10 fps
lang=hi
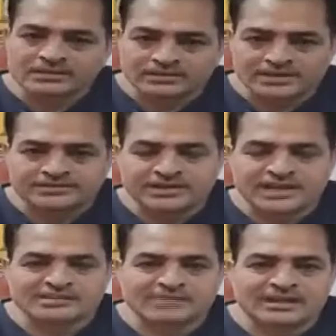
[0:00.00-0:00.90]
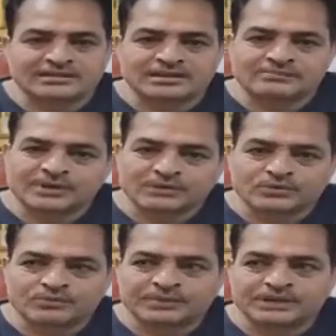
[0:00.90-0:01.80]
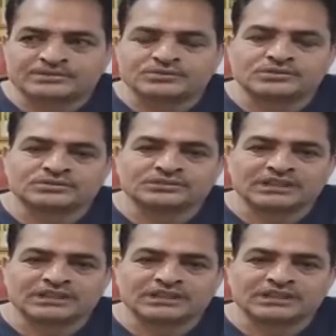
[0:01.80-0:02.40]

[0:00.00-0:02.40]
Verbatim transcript: राष्ट्रीय राजमार्ग खंड पटकोट पर जो